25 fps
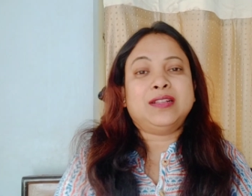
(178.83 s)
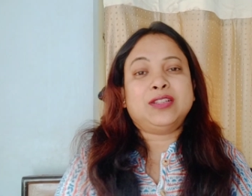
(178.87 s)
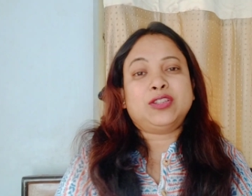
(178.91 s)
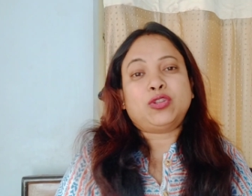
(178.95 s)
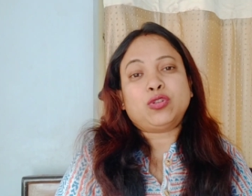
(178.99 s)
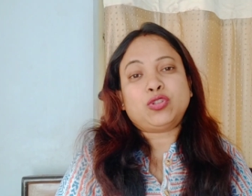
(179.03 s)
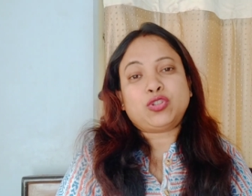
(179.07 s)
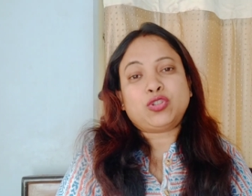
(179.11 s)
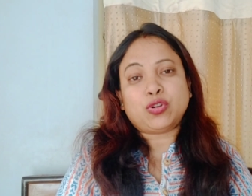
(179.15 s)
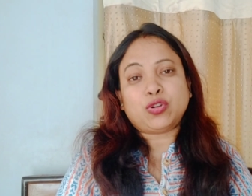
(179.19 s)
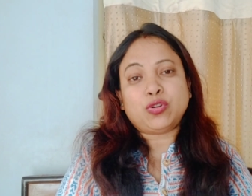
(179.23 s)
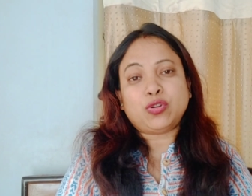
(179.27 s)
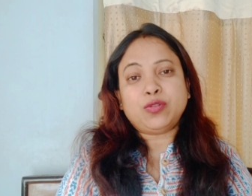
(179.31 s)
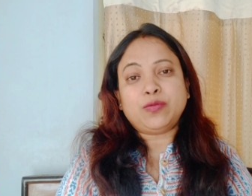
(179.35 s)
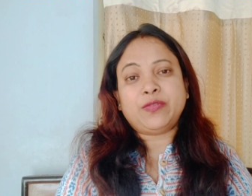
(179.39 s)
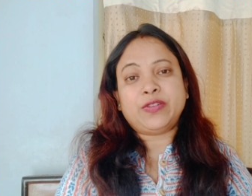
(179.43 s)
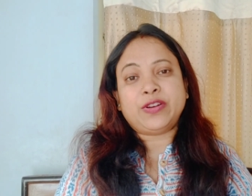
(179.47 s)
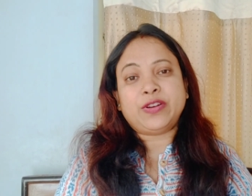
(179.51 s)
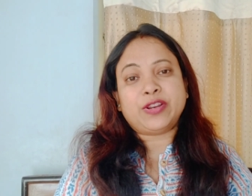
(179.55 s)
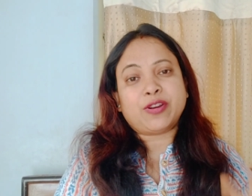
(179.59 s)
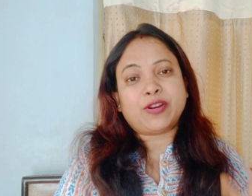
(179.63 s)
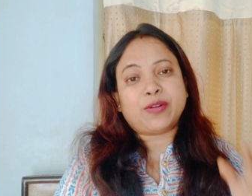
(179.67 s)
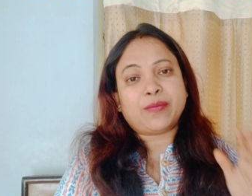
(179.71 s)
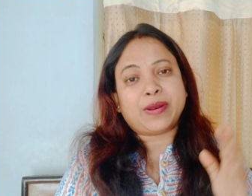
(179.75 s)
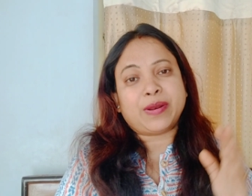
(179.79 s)
তো চলুন
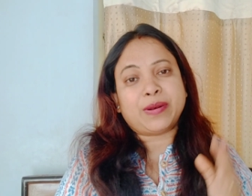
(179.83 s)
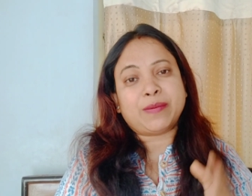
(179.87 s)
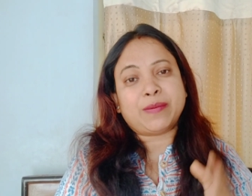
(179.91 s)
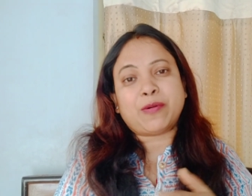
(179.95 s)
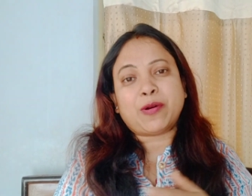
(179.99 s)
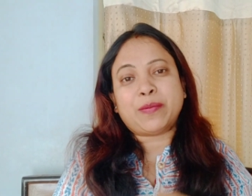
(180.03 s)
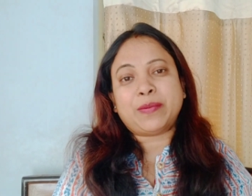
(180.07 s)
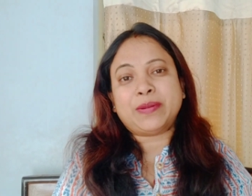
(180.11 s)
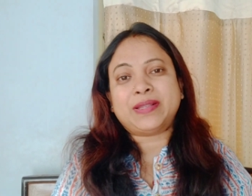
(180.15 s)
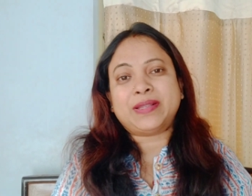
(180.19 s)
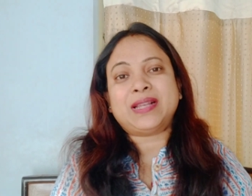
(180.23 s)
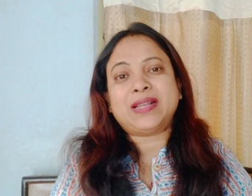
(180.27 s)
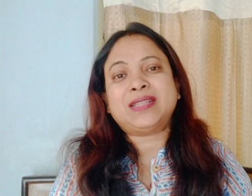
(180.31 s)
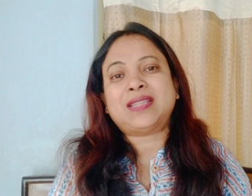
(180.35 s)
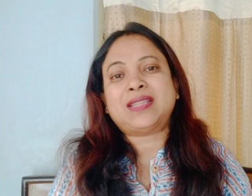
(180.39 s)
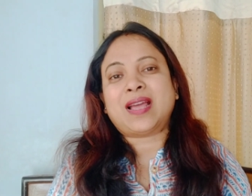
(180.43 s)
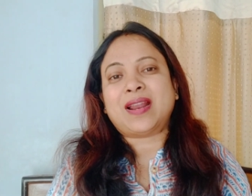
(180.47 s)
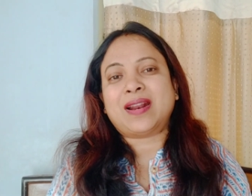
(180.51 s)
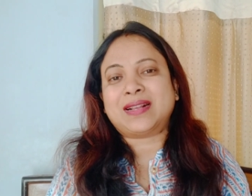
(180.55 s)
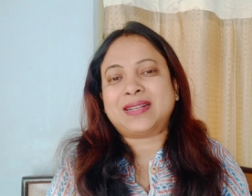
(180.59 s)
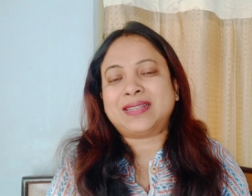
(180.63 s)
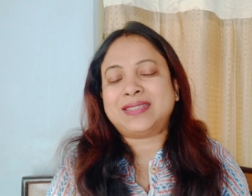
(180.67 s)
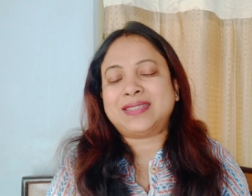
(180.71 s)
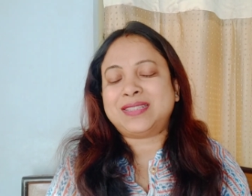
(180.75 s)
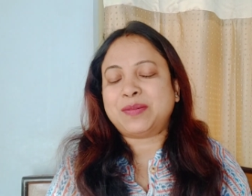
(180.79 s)
ভিডিওর মেন পর্বে যাই তার
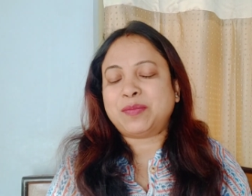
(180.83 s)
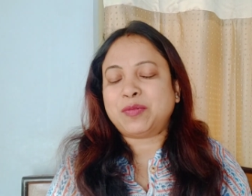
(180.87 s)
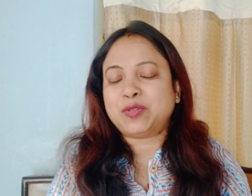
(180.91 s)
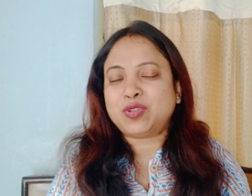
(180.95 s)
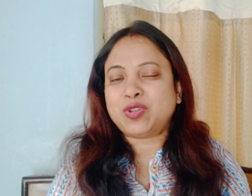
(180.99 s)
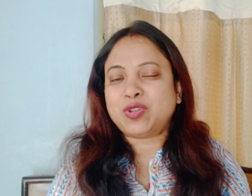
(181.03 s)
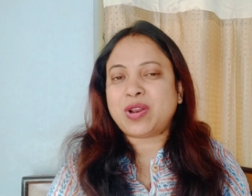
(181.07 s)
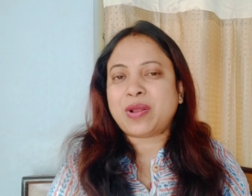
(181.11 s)
আগে যে বন্ধুরা